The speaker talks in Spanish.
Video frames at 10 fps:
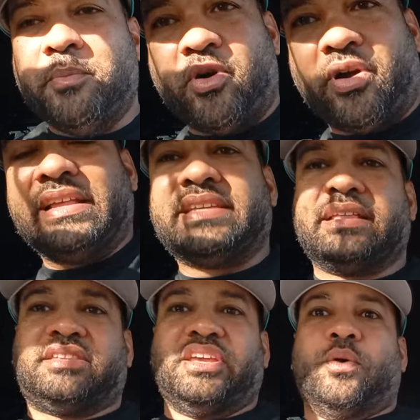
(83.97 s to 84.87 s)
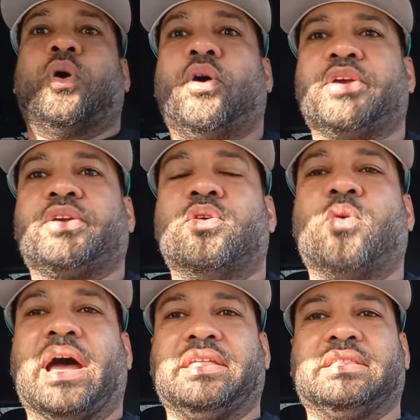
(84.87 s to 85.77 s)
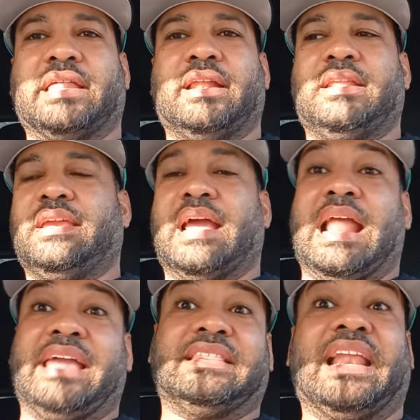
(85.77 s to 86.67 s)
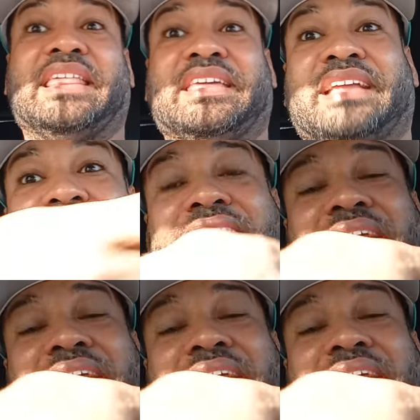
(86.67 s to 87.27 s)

pónganse activos hoy con jugadita del día. La gente de la directa